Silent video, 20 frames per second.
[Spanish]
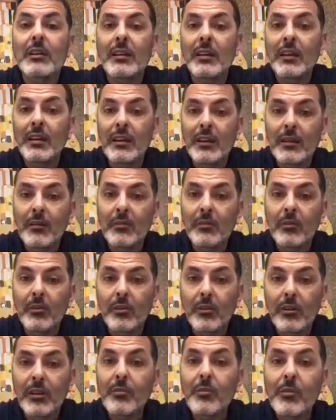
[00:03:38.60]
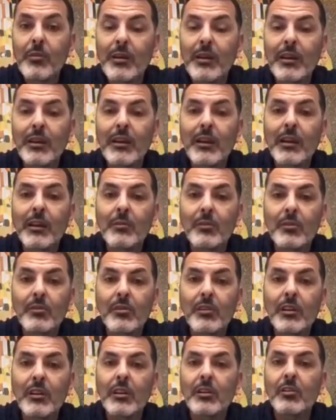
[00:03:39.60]
que logremos manejar la
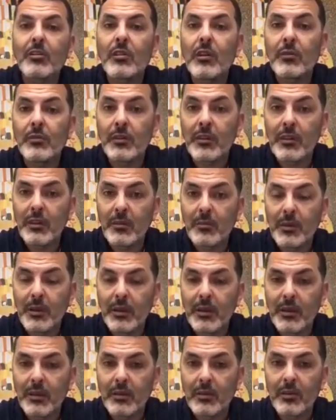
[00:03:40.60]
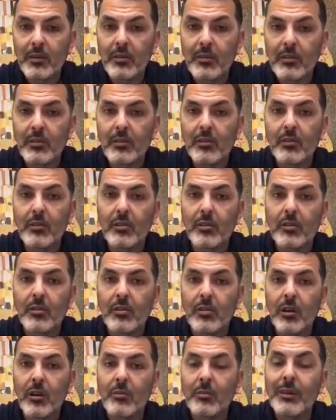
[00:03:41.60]
emoción y que no nos afecten para que no
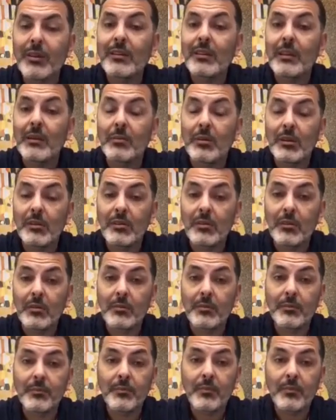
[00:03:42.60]
nos aumente la presión.